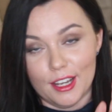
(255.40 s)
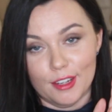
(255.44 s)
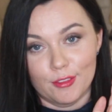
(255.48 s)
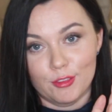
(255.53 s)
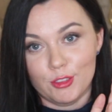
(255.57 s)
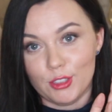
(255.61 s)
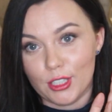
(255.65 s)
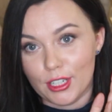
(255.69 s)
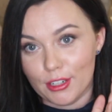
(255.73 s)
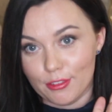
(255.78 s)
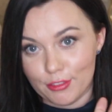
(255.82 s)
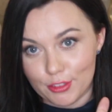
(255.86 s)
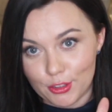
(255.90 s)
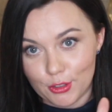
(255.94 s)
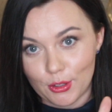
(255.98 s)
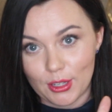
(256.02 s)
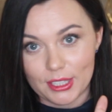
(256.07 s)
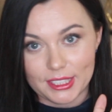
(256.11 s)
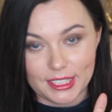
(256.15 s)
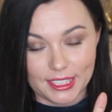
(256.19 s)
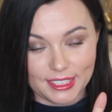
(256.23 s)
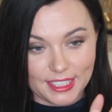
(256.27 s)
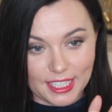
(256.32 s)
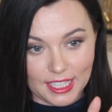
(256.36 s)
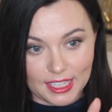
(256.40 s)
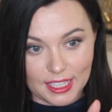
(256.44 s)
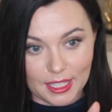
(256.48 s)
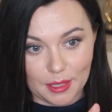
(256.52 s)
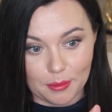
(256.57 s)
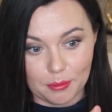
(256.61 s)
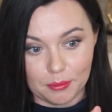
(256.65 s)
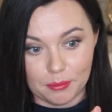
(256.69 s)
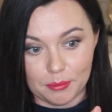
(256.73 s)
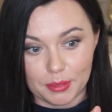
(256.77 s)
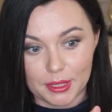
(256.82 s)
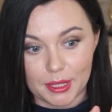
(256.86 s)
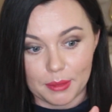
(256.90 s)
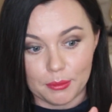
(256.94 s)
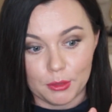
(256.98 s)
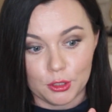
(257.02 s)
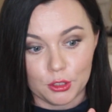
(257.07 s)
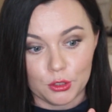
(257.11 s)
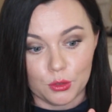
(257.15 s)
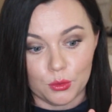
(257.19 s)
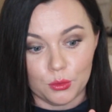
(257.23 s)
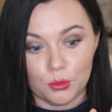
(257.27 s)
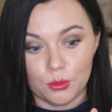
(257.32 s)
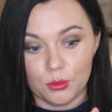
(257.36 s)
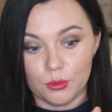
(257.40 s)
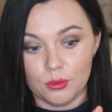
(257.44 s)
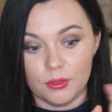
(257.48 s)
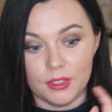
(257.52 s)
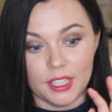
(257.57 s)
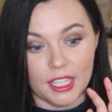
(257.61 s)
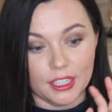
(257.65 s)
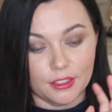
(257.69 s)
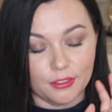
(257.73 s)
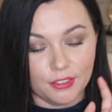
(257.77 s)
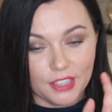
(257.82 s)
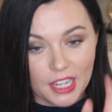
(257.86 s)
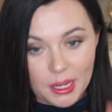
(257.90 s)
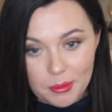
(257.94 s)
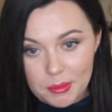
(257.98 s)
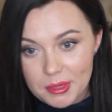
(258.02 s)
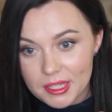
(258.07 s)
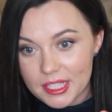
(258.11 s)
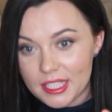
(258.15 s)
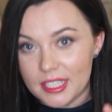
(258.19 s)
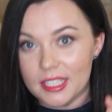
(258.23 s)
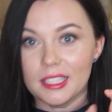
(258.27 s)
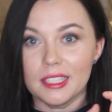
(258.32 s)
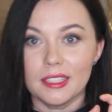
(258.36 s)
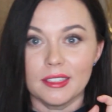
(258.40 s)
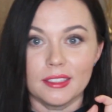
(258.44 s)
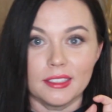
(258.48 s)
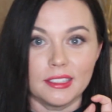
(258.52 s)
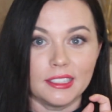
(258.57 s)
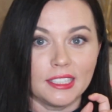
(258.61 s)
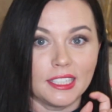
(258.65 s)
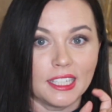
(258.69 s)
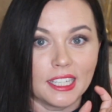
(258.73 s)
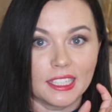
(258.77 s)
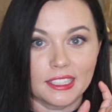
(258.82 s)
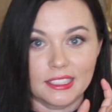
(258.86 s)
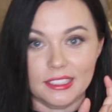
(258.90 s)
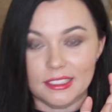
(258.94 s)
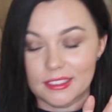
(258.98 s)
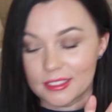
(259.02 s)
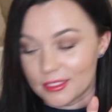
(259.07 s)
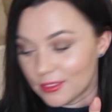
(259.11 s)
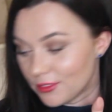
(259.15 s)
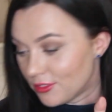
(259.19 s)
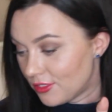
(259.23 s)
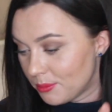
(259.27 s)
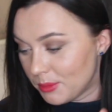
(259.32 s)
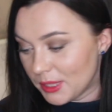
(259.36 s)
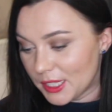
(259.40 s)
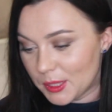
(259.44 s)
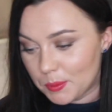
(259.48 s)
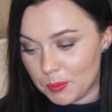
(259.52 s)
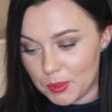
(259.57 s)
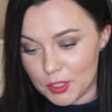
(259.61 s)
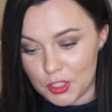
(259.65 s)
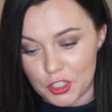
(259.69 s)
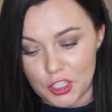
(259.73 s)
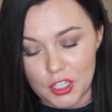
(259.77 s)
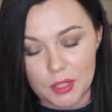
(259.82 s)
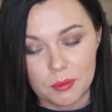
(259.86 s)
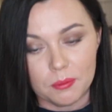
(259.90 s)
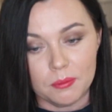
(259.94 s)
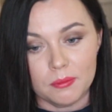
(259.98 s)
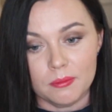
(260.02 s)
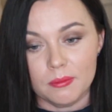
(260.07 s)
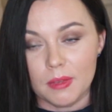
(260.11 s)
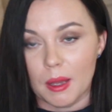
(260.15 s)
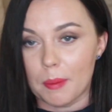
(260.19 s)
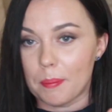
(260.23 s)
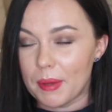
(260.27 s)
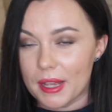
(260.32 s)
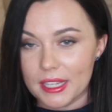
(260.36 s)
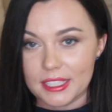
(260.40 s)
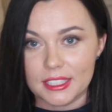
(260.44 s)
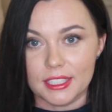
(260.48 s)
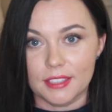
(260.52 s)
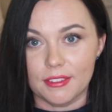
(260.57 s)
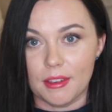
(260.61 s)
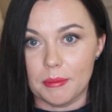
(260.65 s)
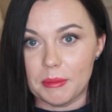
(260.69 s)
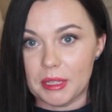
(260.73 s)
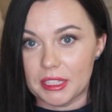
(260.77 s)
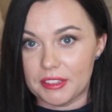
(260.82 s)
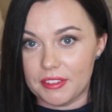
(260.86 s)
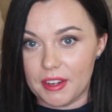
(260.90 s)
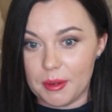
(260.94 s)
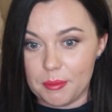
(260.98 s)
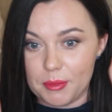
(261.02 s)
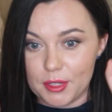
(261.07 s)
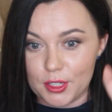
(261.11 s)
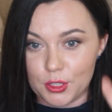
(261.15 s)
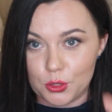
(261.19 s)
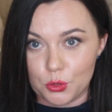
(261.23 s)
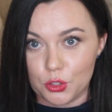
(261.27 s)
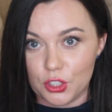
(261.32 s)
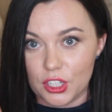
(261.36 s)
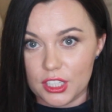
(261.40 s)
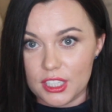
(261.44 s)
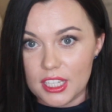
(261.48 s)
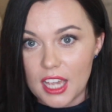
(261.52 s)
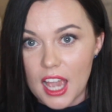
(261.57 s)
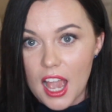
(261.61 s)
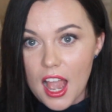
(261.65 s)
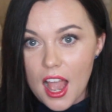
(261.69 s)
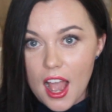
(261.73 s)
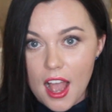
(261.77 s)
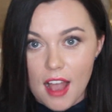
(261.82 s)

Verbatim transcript: все равно это делаем, потому что нет времени, нет, мы спешим, опаздываем, нет времени сушить.